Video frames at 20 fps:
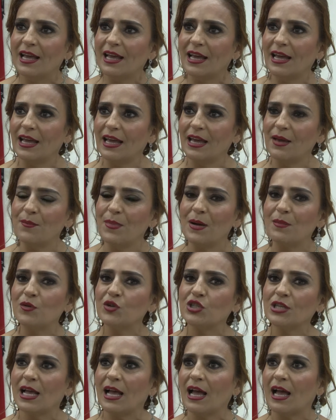Eh,
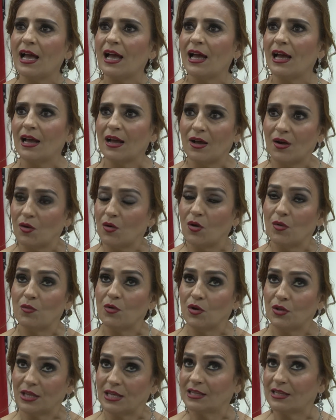vamos a,
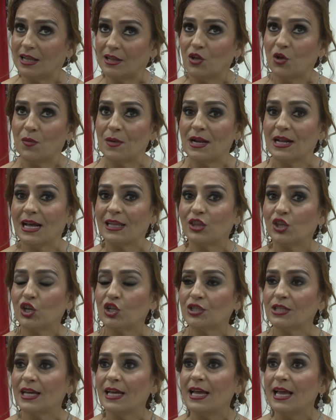como desde el
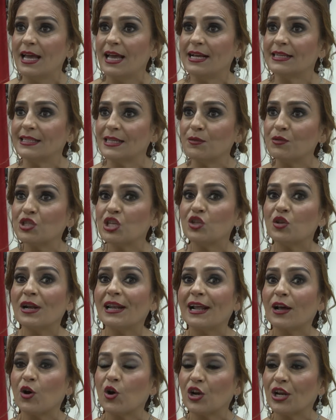2014, estamos haciendo el
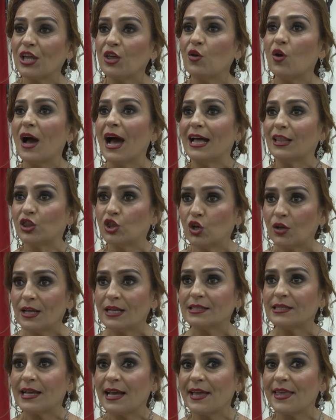recorrido a
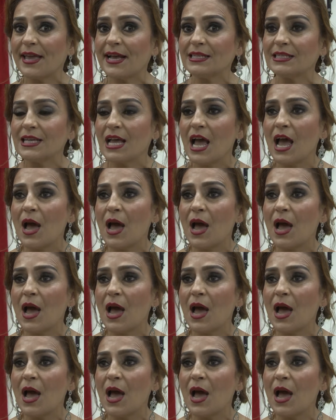todas ellas